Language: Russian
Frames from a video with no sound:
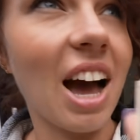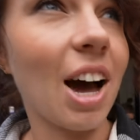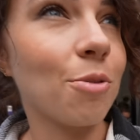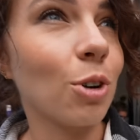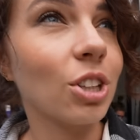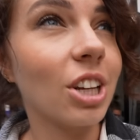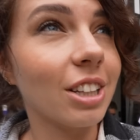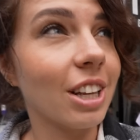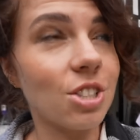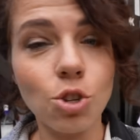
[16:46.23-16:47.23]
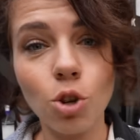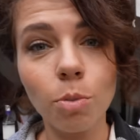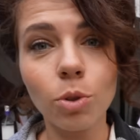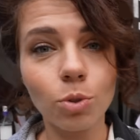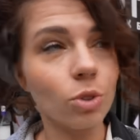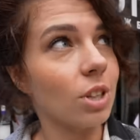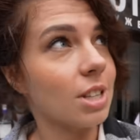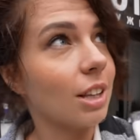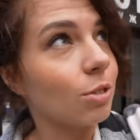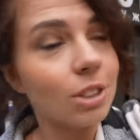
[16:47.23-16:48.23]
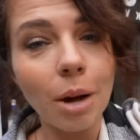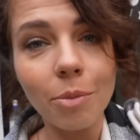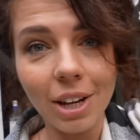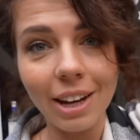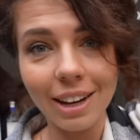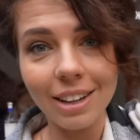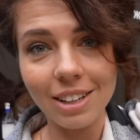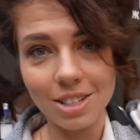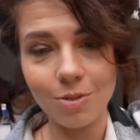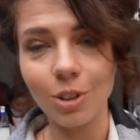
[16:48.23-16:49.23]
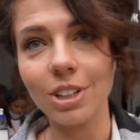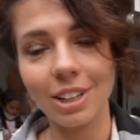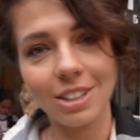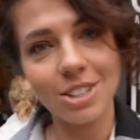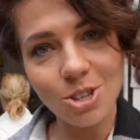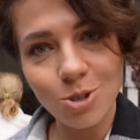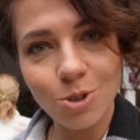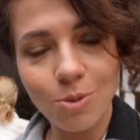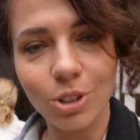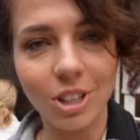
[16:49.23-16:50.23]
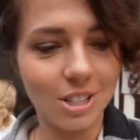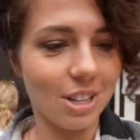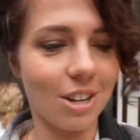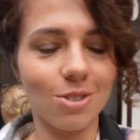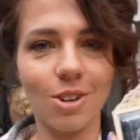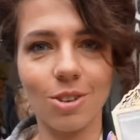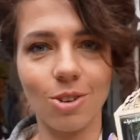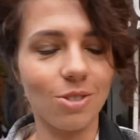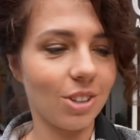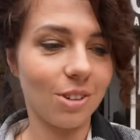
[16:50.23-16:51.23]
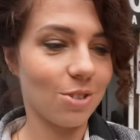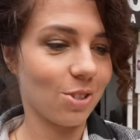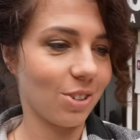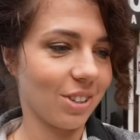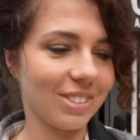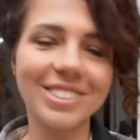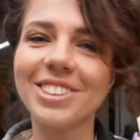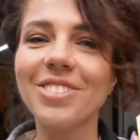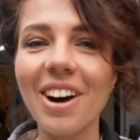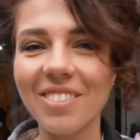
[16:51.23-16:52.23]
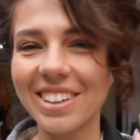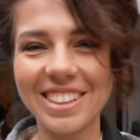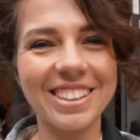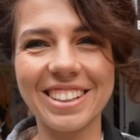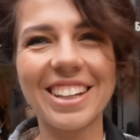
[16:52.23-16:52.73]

А фоткали нас еще минуту назад, вот там на горе, нас сфоткали, здесь уже фотки сразу готовы, я в шоке. Два магнита